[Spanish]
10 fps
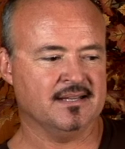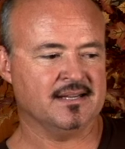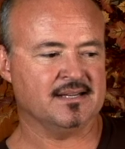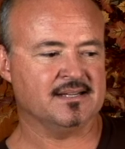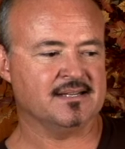
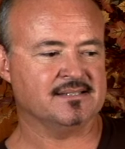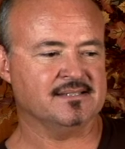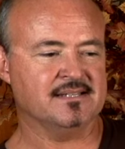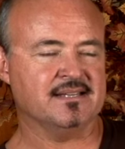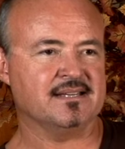Ah,
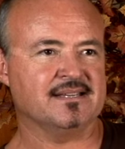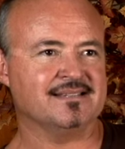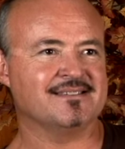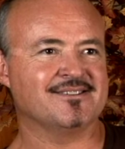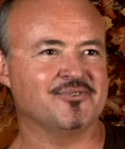así que
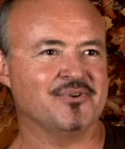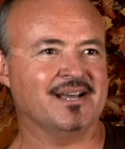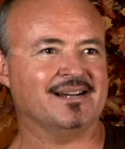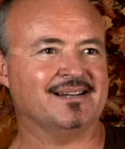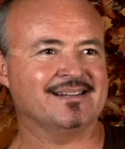este es el
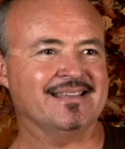lugar